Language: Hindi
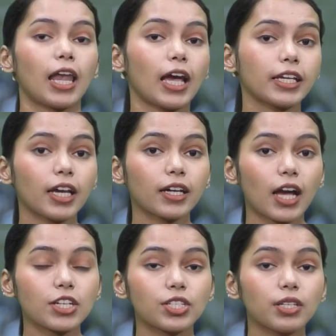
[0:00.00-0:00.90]
हालांकि
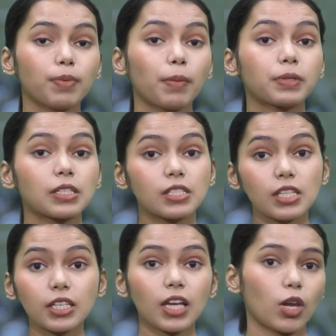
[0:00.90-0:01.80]
आकाशदीप अब
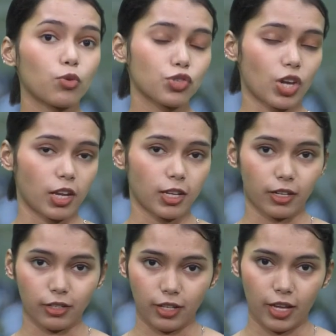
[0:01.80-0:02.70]
किसी की आलोचना नहीं
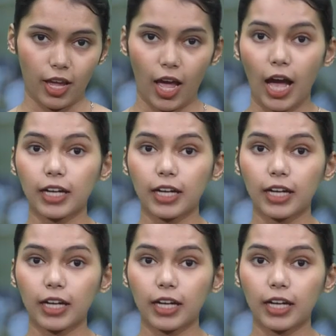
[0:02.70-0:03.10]
करते हैं